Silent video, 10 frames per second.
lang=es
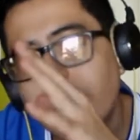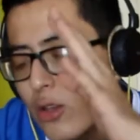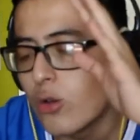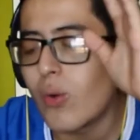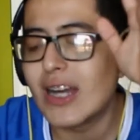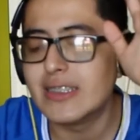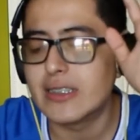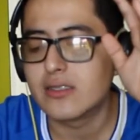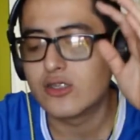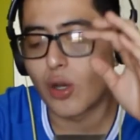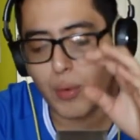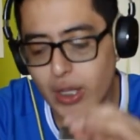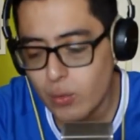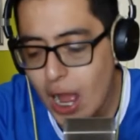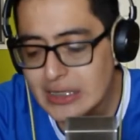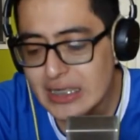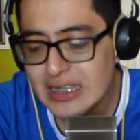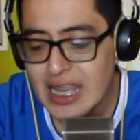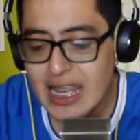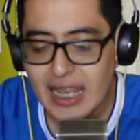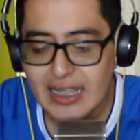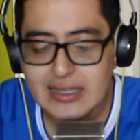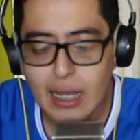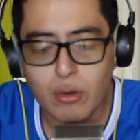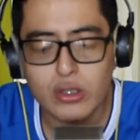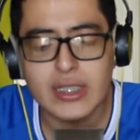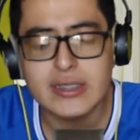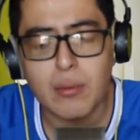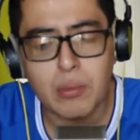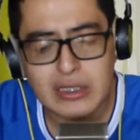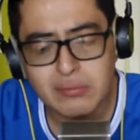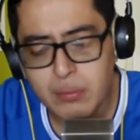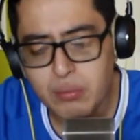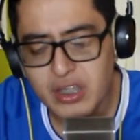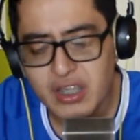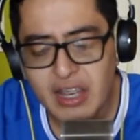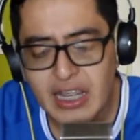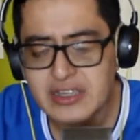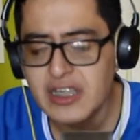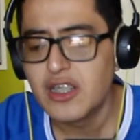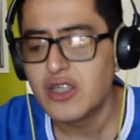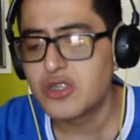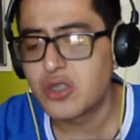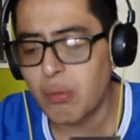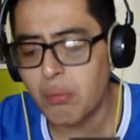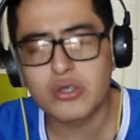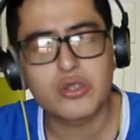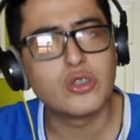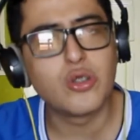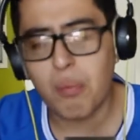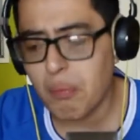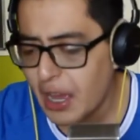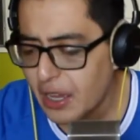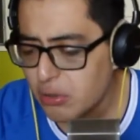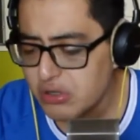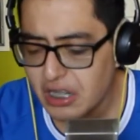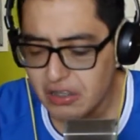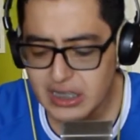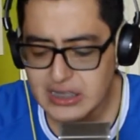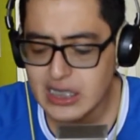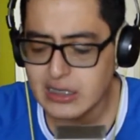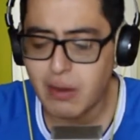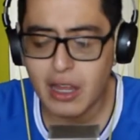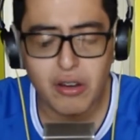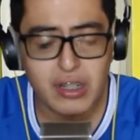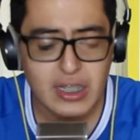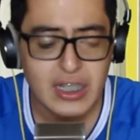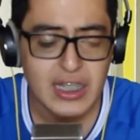iguales, somos iguales, estamos, estamos al mismo nivel somos los más escuchados del Salvador